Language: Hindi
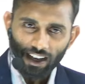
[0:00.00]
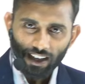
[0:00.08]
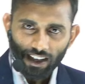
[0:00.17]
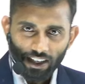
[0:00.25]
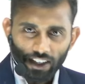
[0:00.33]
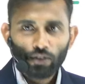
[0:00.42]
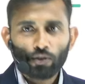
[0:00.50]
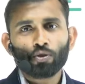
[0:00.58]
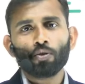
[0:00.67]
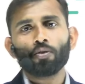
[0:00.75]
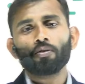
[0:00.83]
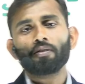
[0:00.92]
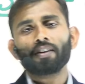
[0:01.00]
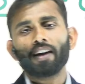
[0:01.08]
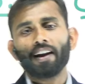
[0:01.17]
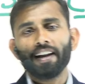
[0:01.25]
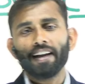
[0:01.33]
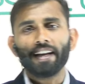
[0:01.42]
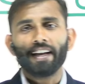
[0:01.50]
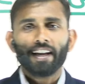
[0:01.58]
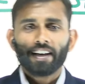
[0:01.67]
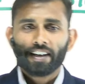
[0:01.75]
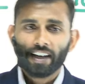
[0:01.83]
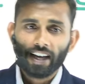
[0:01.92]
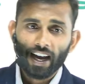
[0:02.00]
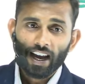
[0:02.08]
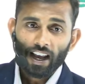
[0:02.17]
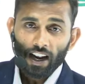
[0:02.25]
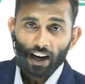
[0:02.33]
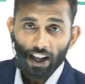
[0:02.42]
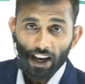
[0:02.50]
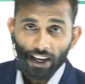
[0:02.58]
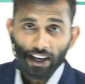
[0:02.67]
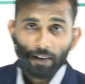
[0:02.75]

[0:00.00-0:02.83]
इसको तो कर लेंगे ठीक है लेकिन